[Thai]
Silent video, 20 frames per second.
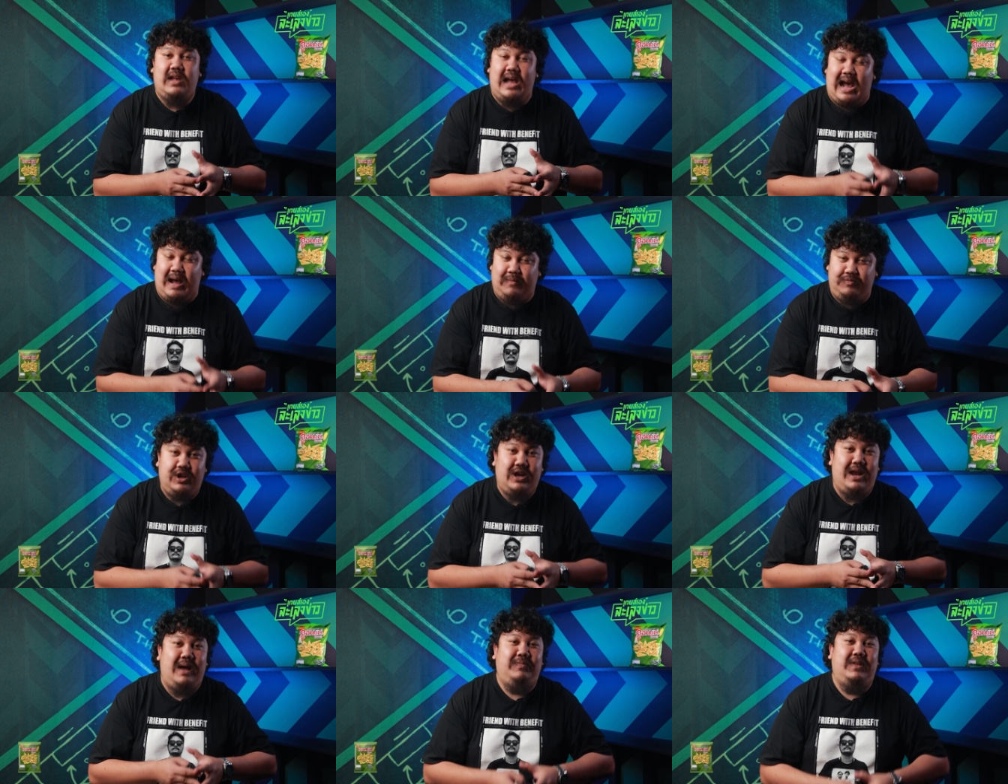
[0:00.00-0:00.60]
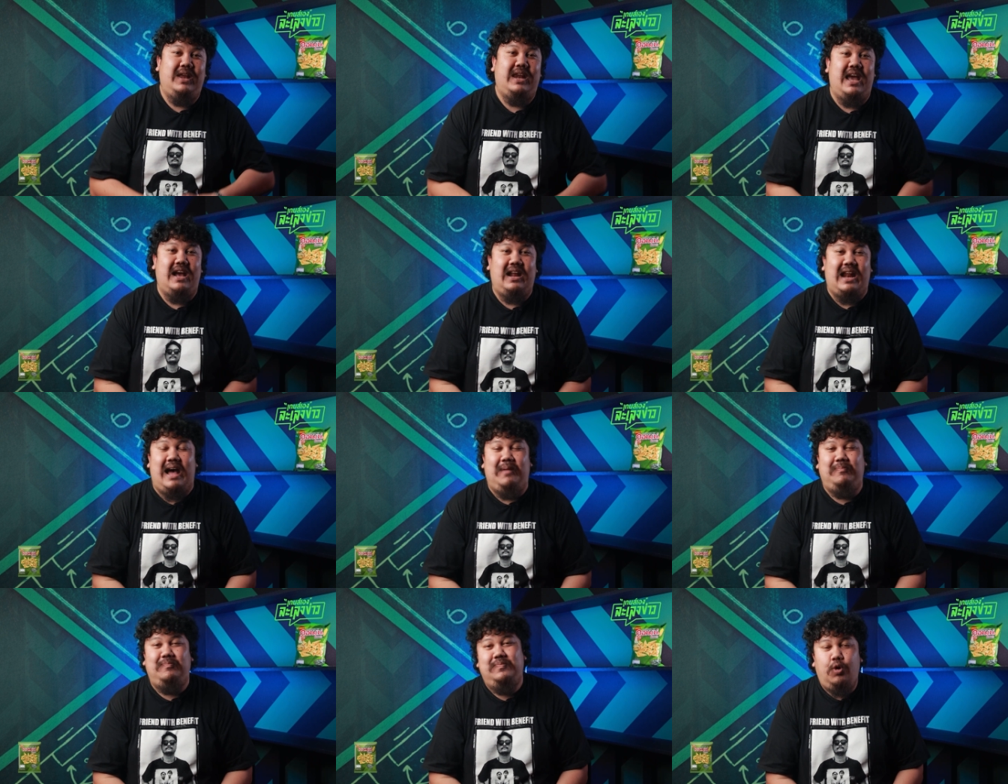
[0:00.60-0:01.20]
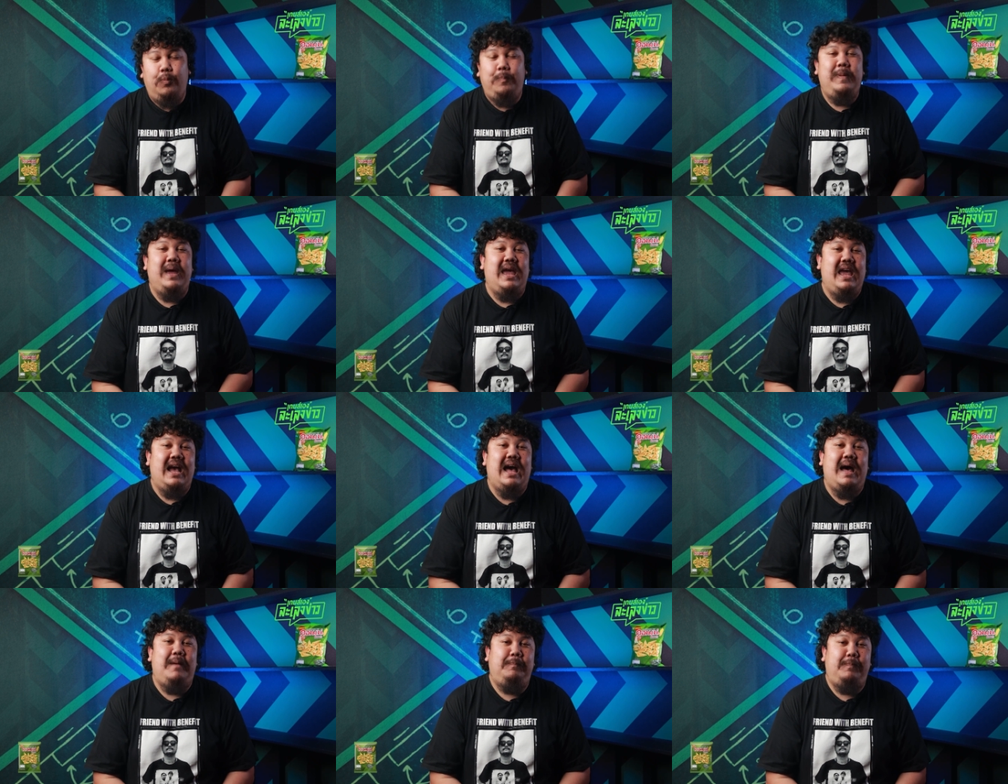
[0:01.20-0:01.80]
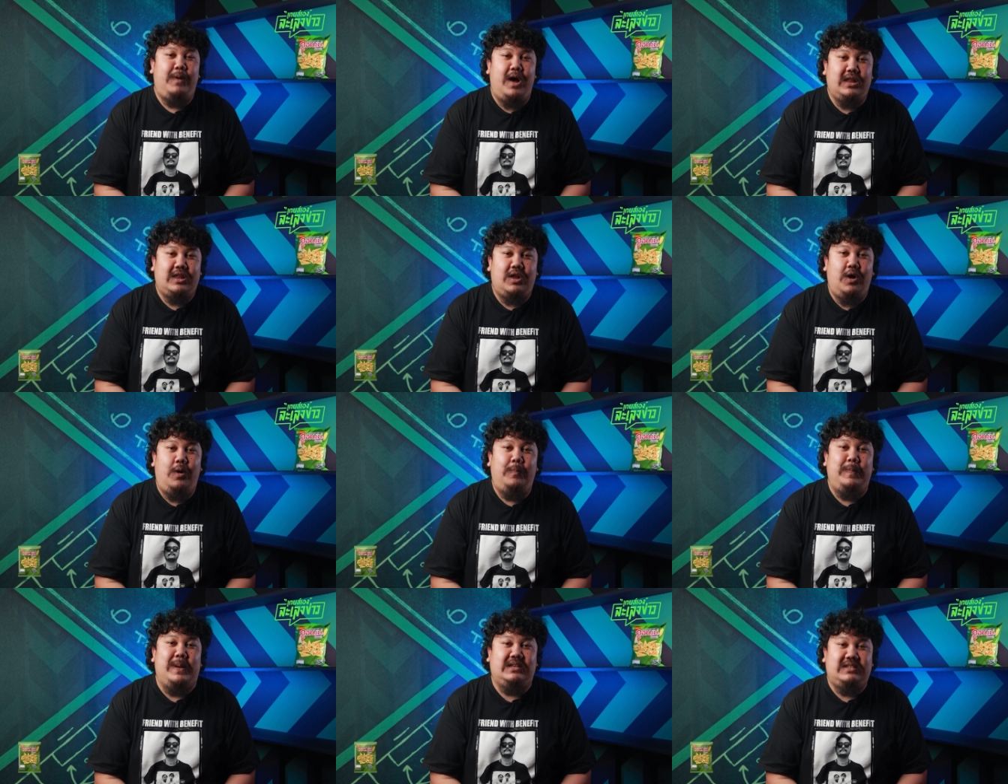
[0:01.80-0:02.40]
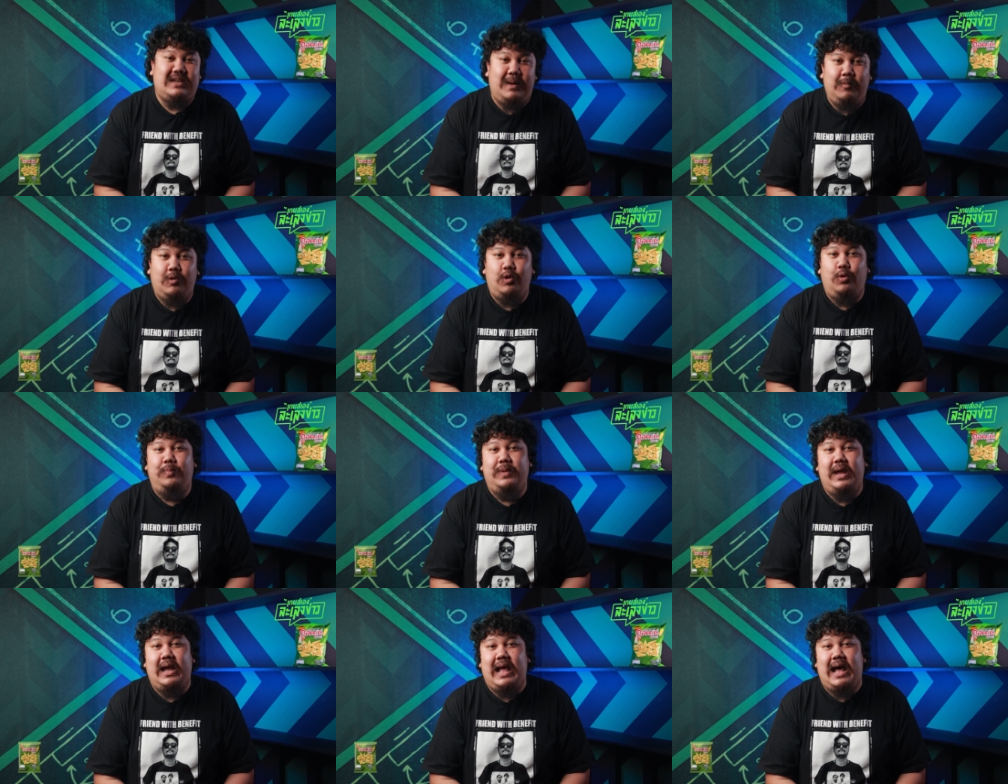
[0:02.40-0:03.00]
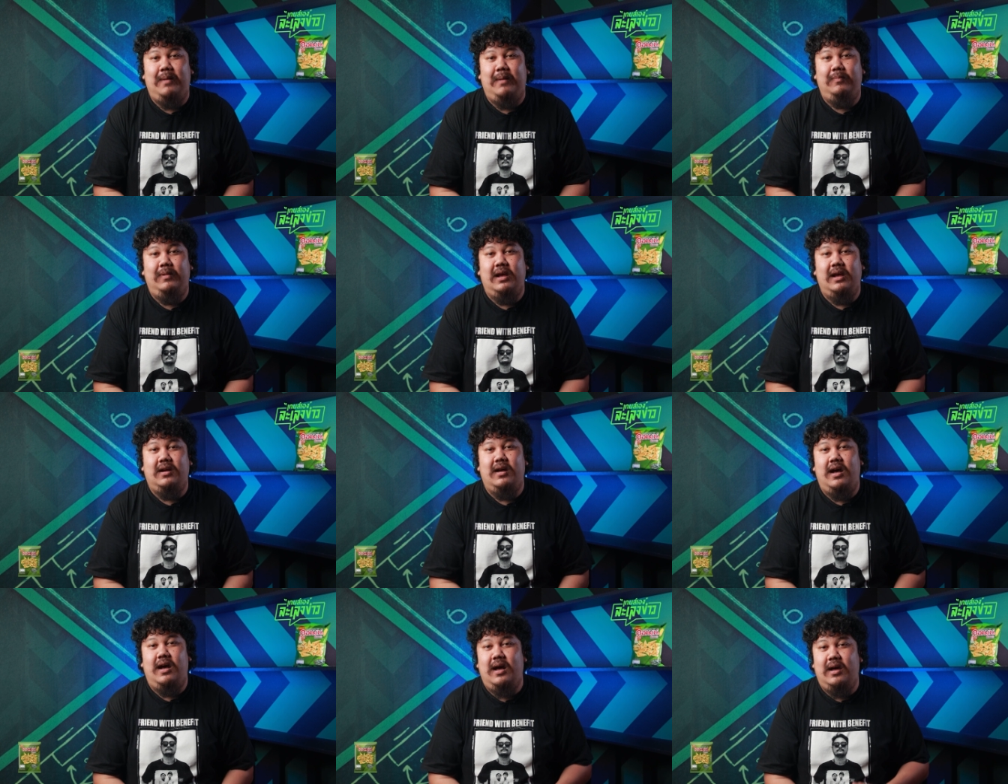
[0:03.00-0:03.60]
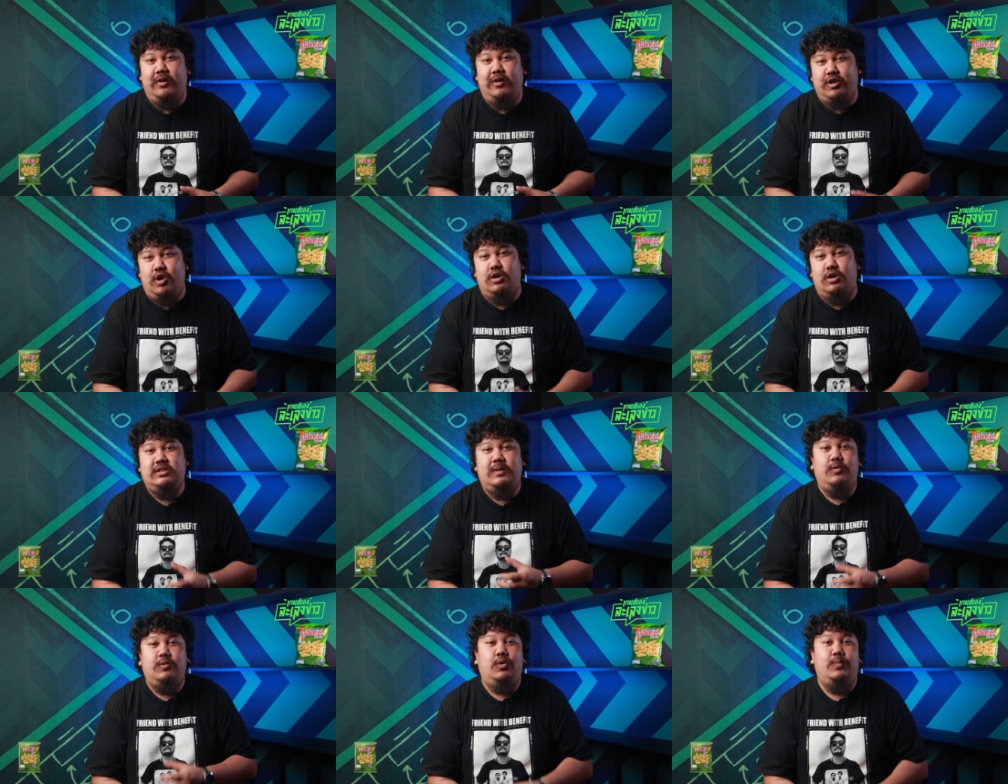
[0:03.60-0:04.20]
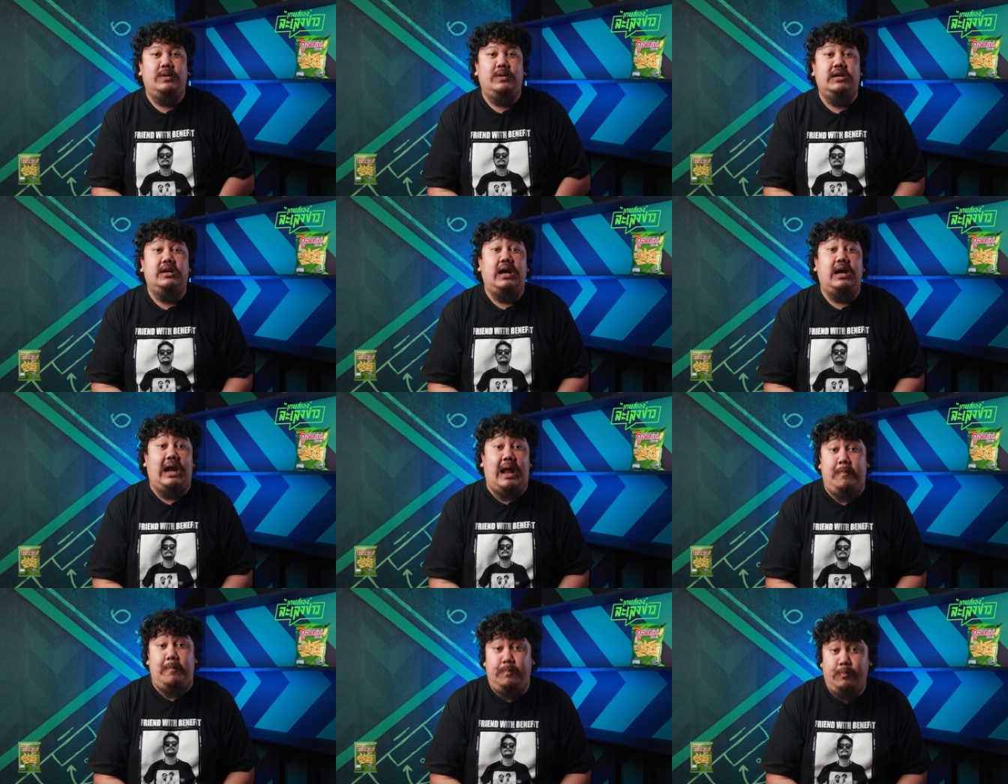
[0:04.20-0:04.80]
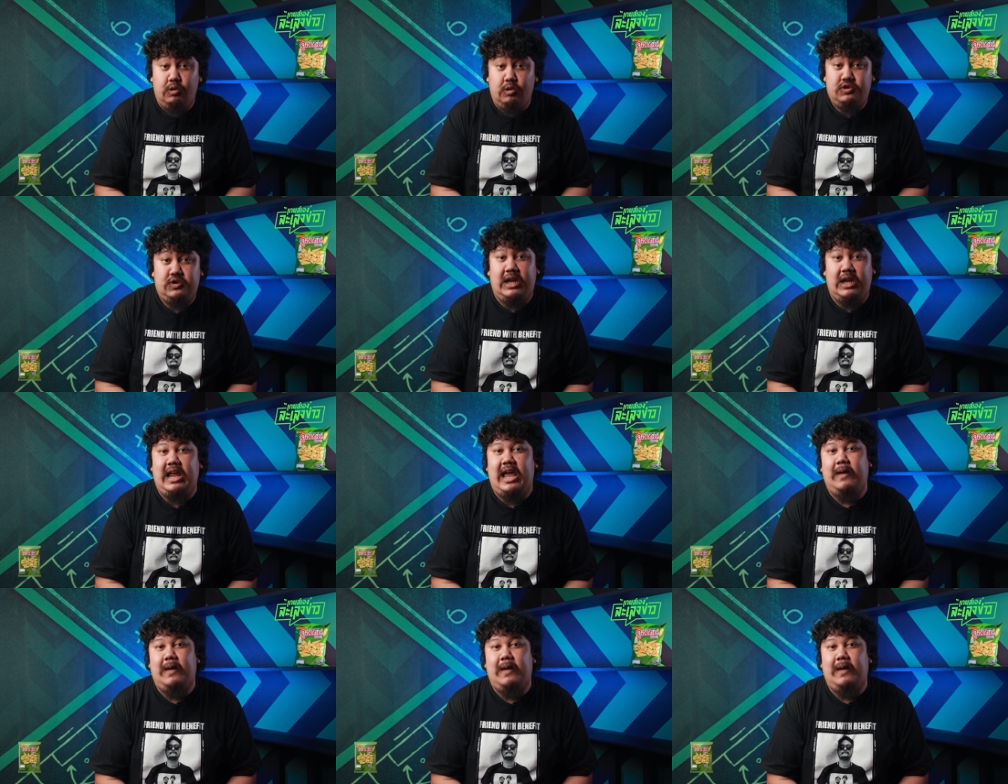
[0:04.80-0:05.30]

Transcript: อาร์มเตอร์ดัมนั่นเองครับกลุ่ม B ครับปอโตเป็นแชมป์กลุ่มนะครับ แล้วก็รองแชมป์กลุ่มคือคลับบุชนั่น